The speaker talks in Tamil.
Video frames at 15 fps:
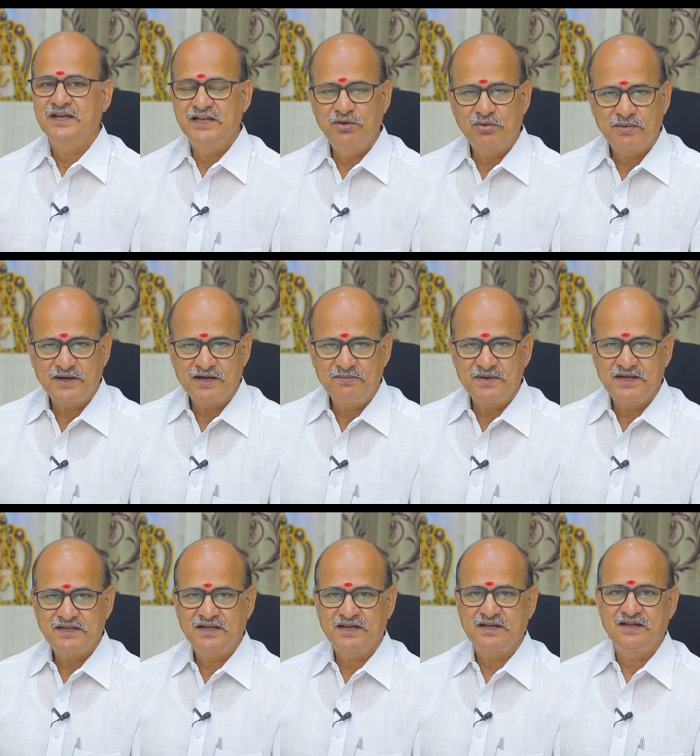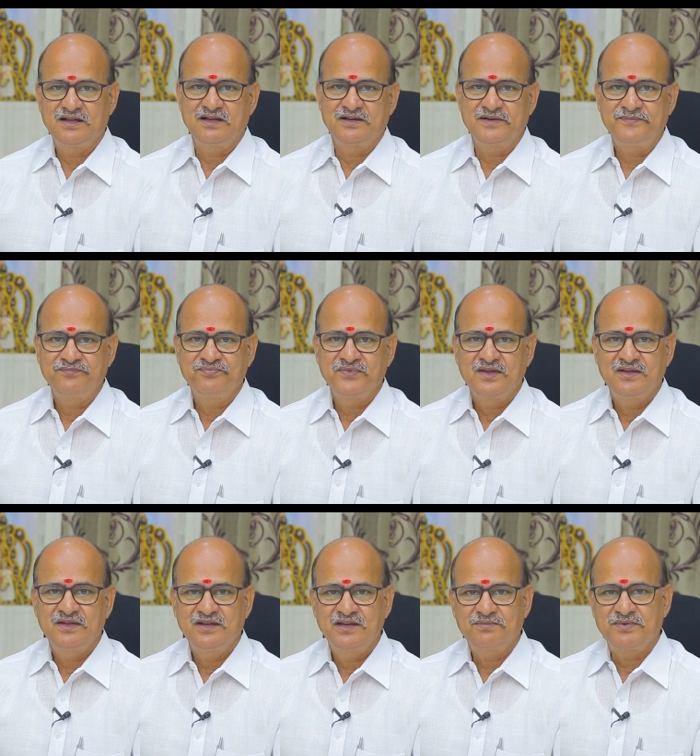இன்னொரு பக்கம் பார்த்தீங்கன்னா
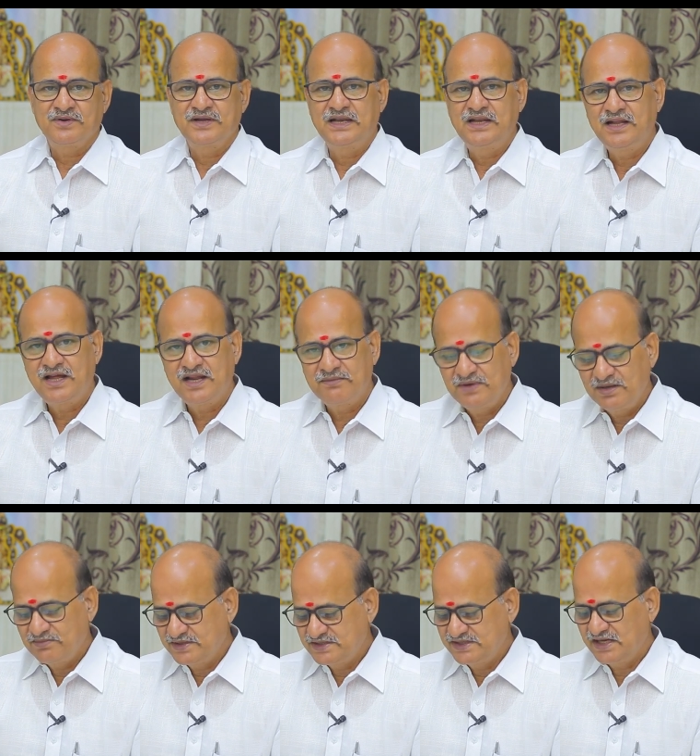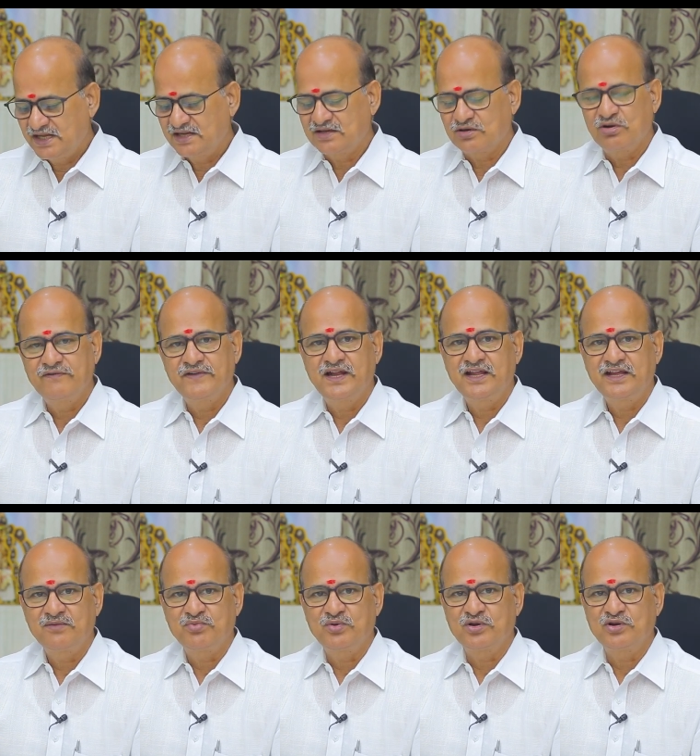இப்போ எல்லாருமே பிஸியாக இருக்கிறோம்
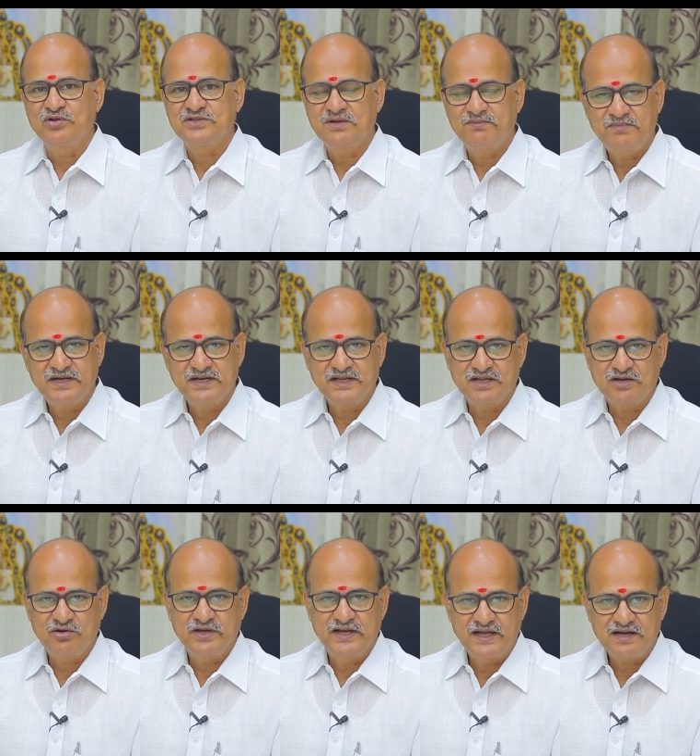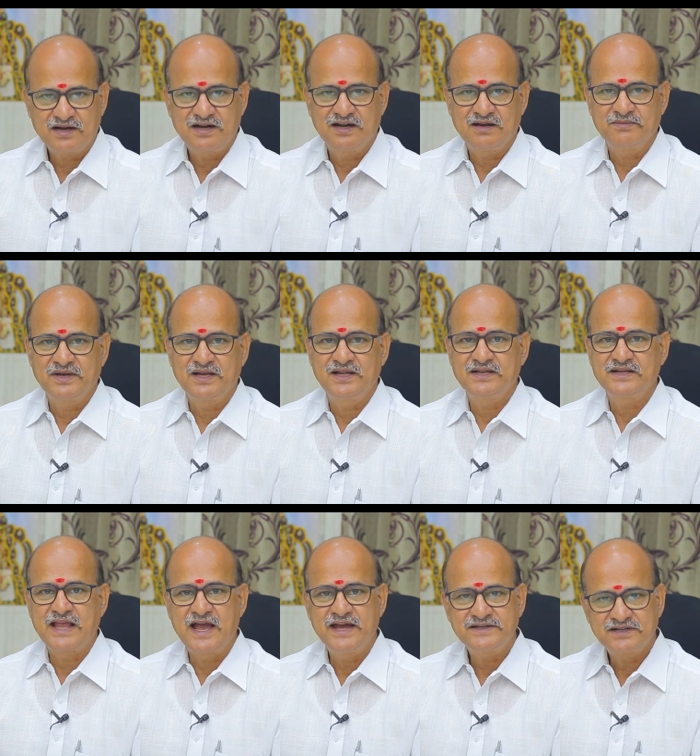வேலைக்கு போகிறோம் சம்பாதிக்கிறோம் நேர காலம் இல்லை
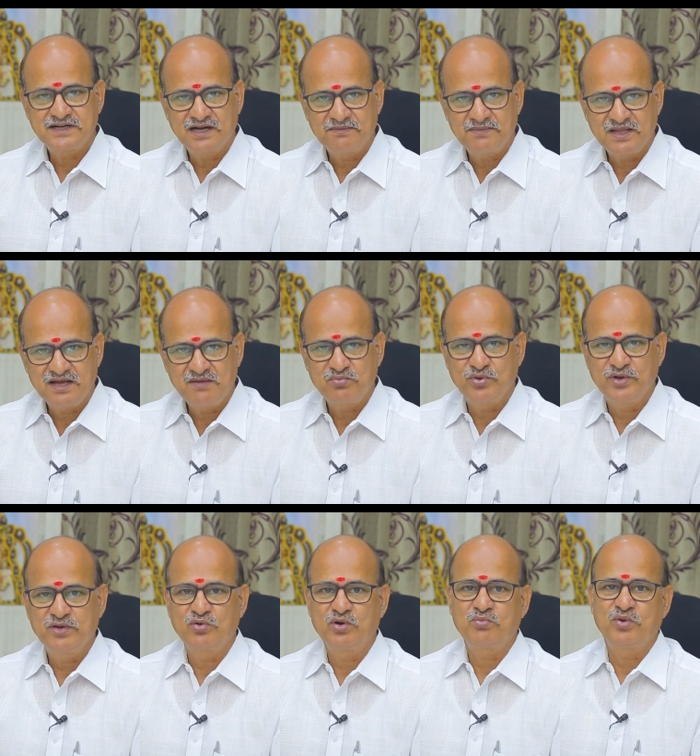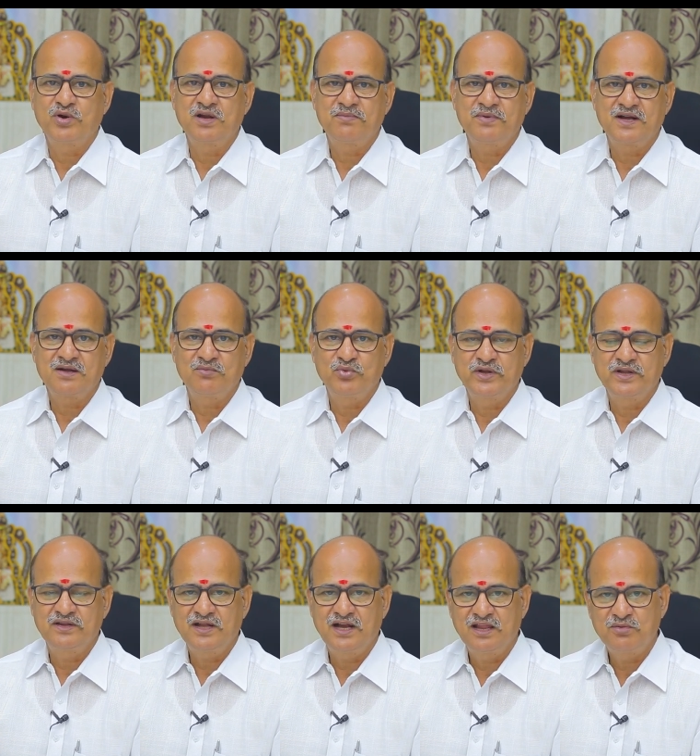ஞாயிற்றுக்கிழமை தான் போய் ஒரு பொண்ணை பார்க்க
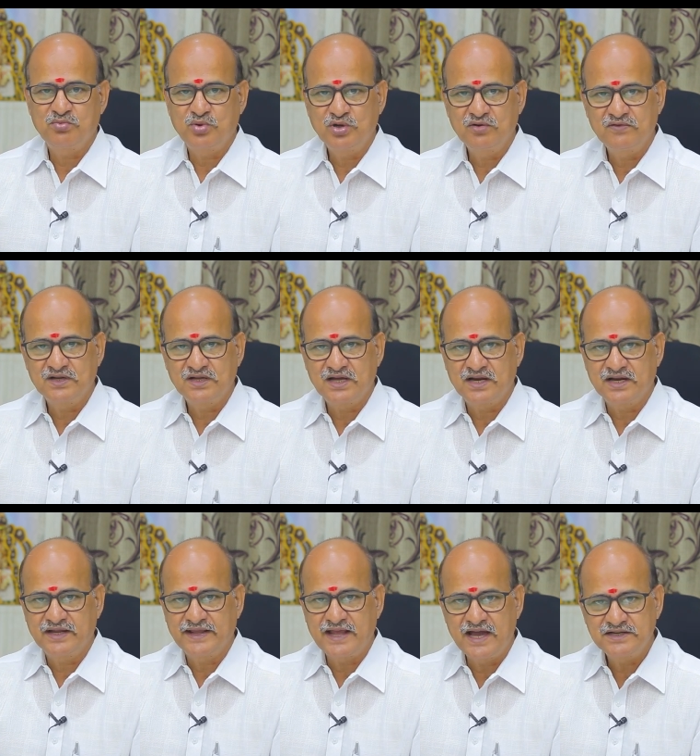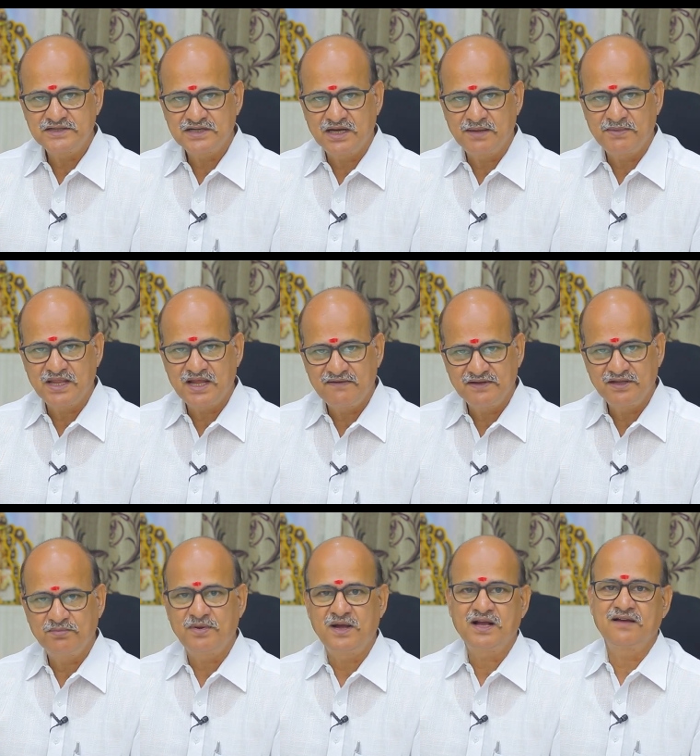முடியுது அல்லது பொண்ணு வீட்டுக்காரங்க ஞாயிற்றுக்கிழமை தான்
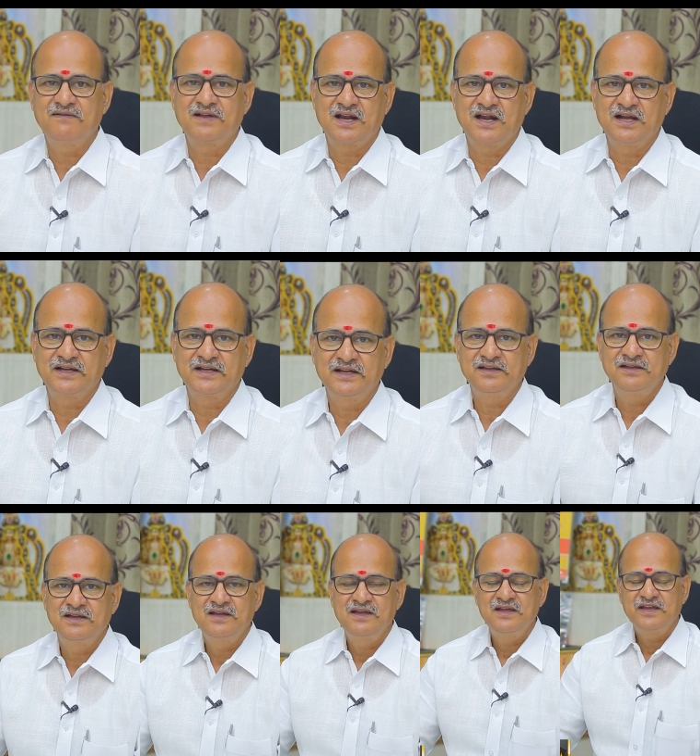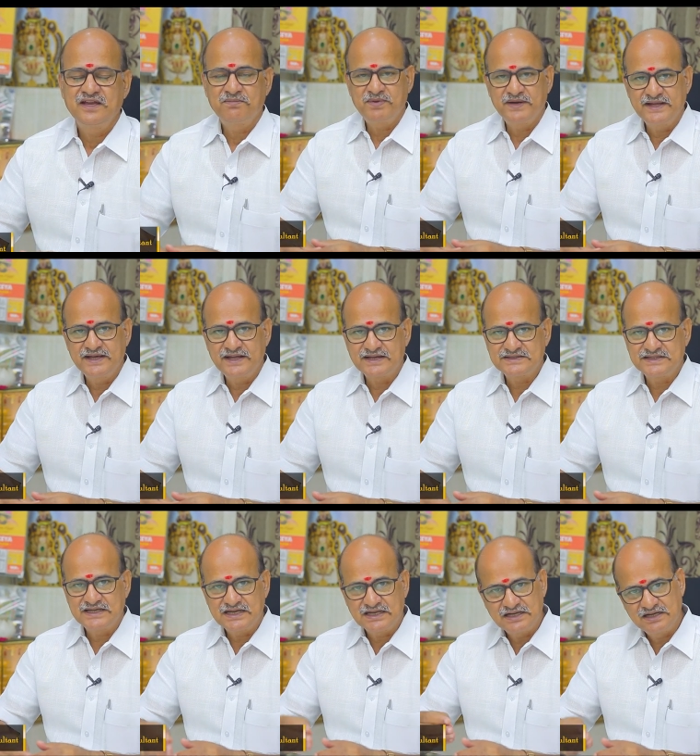வந்து பார்க்க வர்றாங்க இப்படிங்கிற
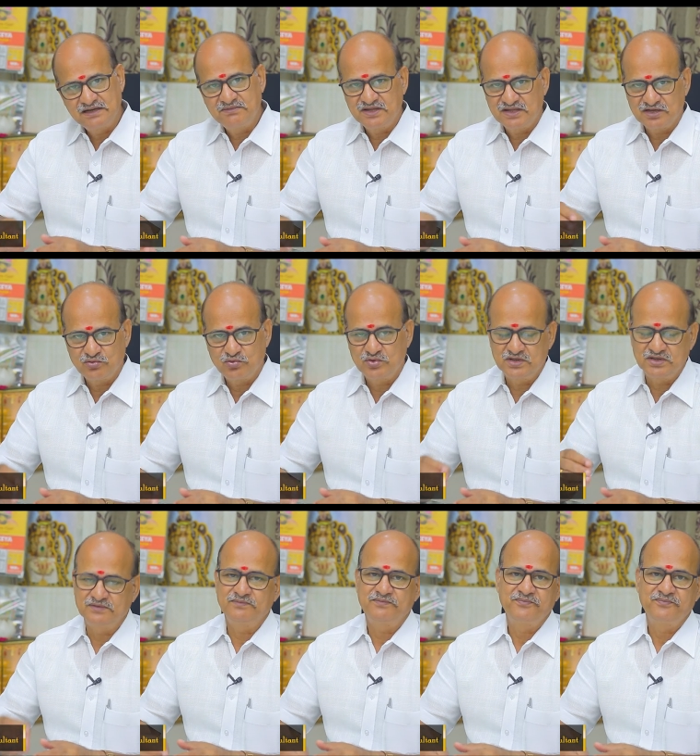சிக்கல்களும் இதில் உண்டு